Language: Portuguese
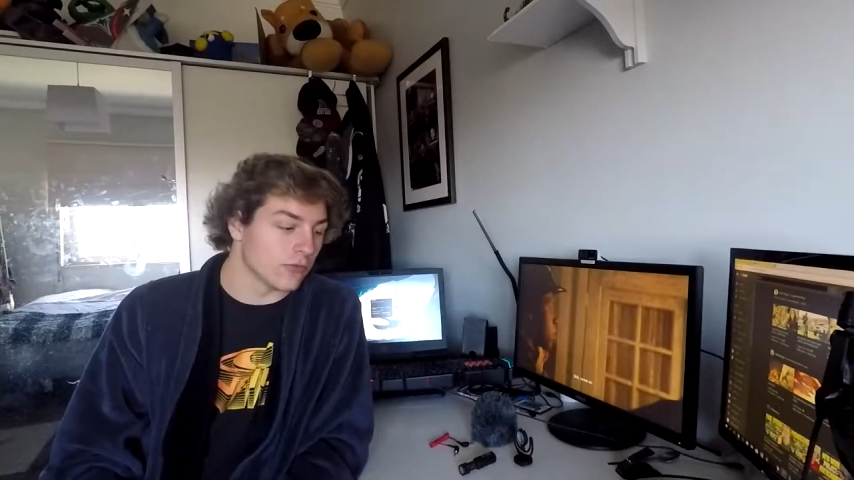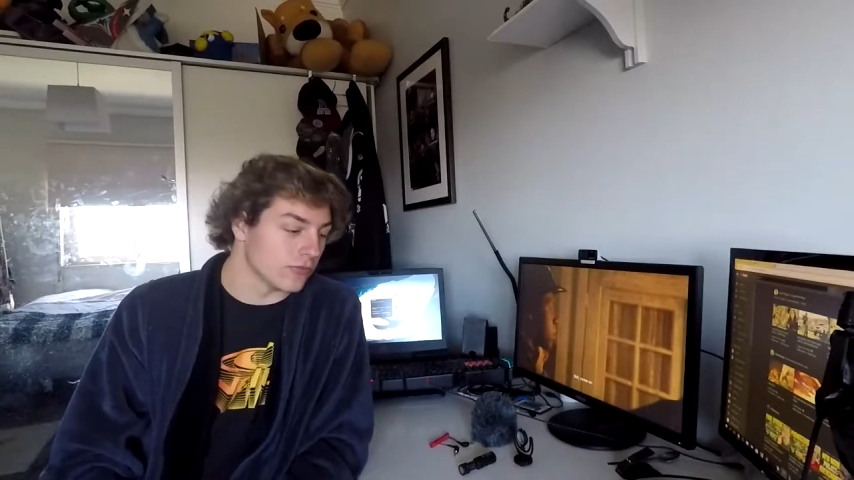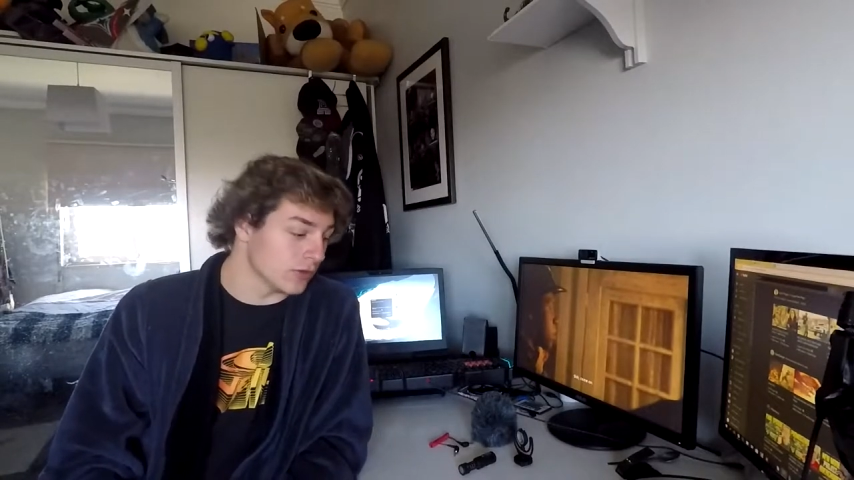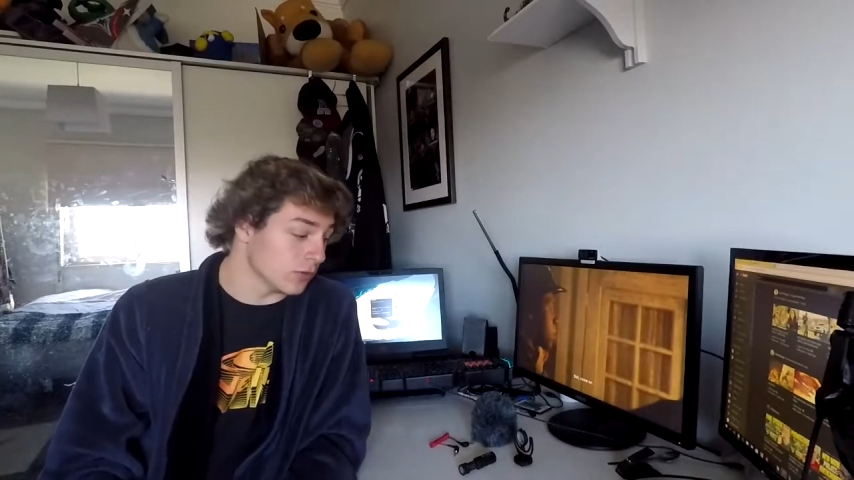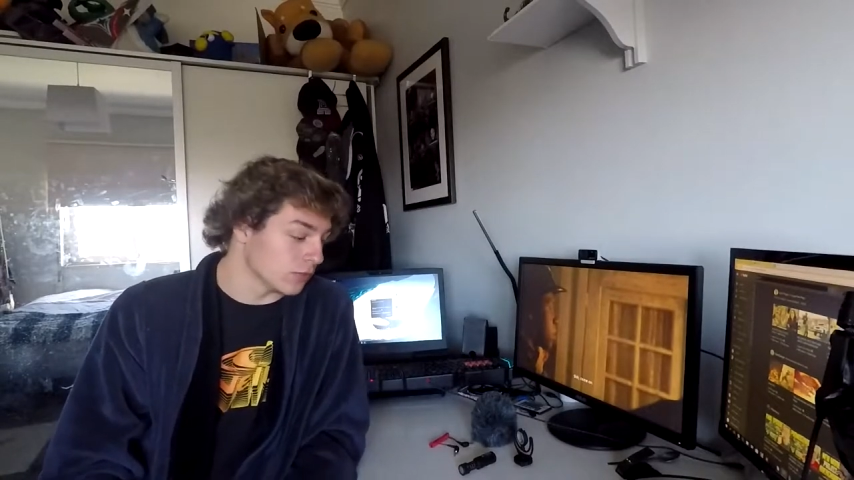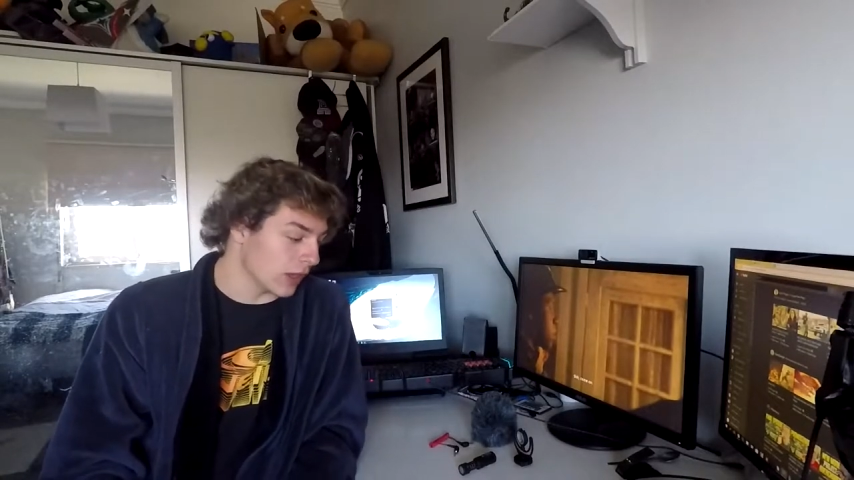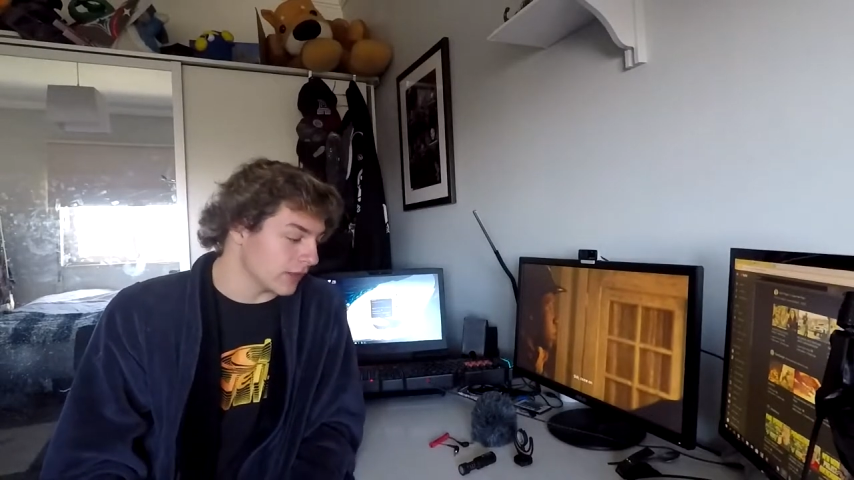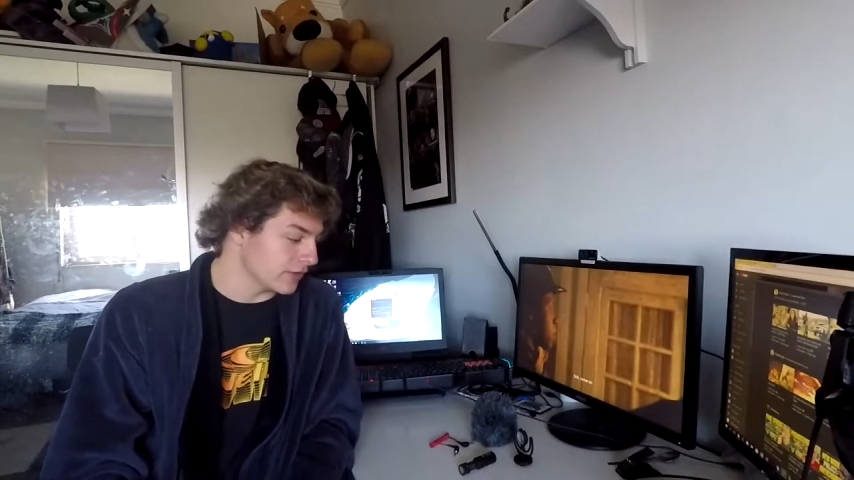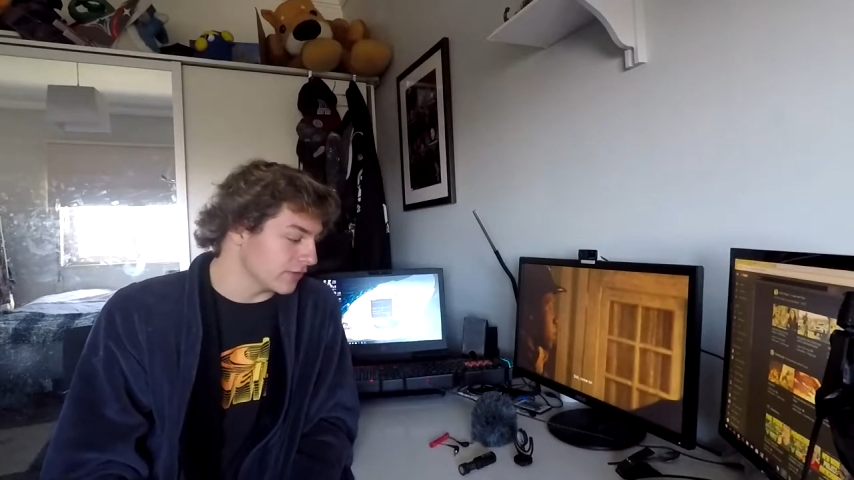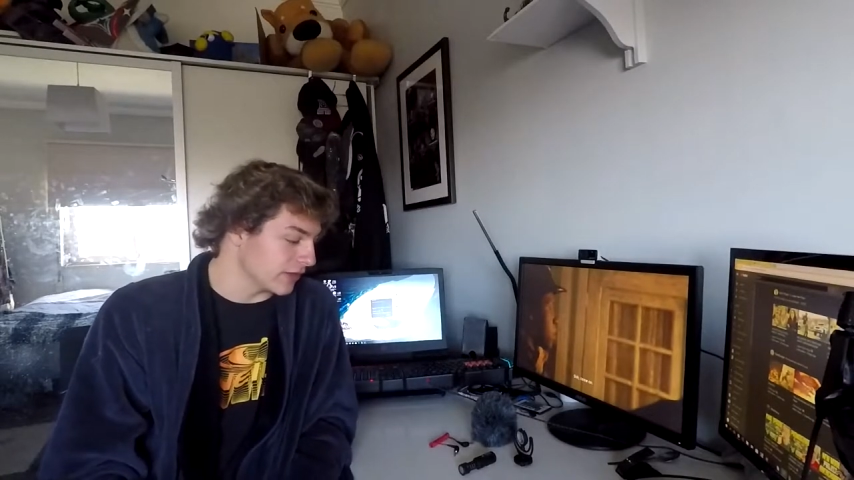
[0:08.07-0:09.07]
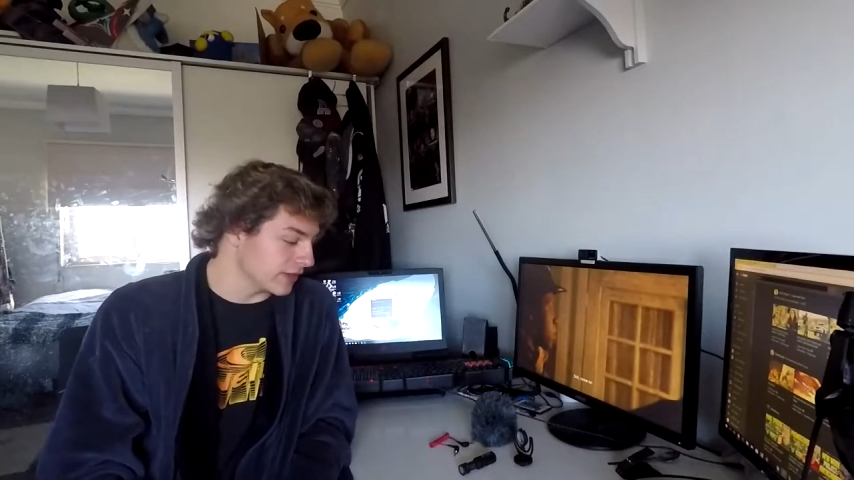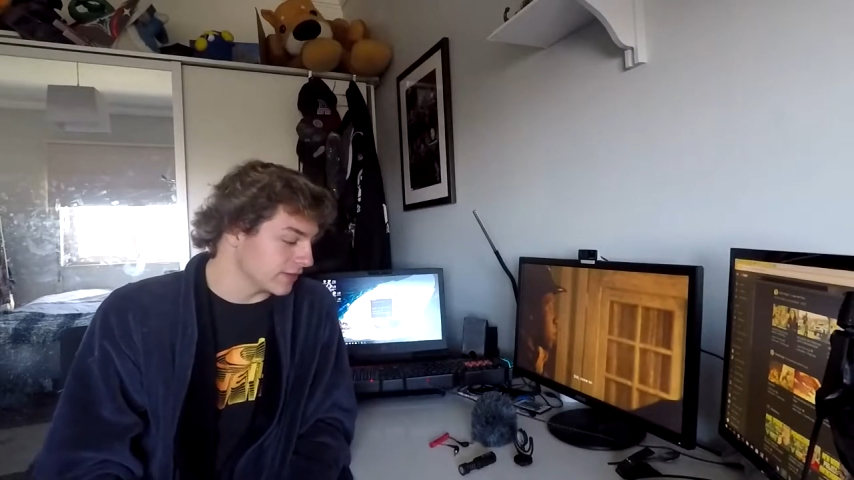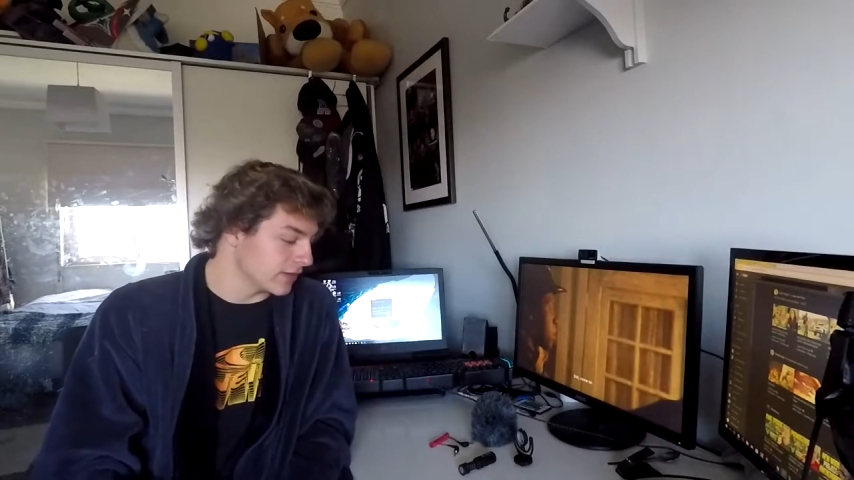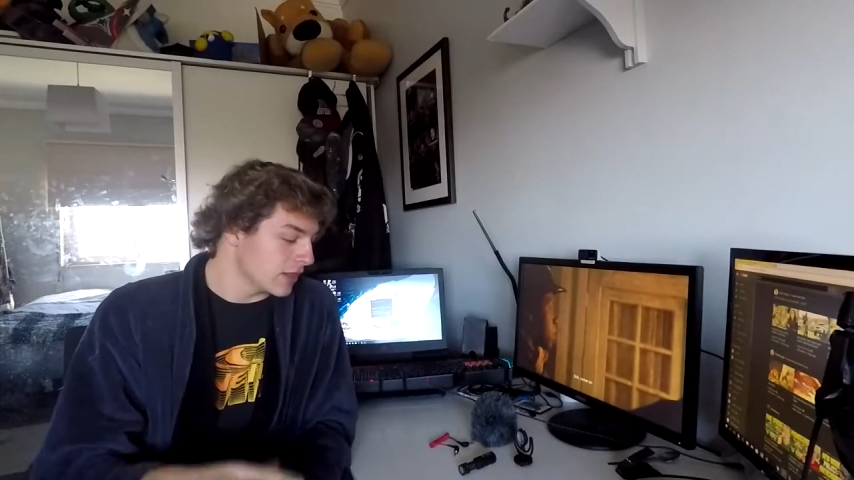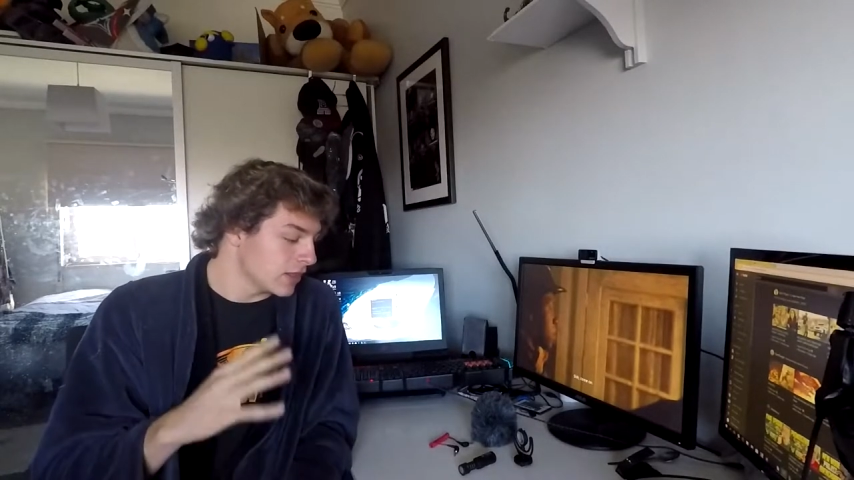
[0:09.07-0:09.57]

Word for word: um vídeo um bocado diferente.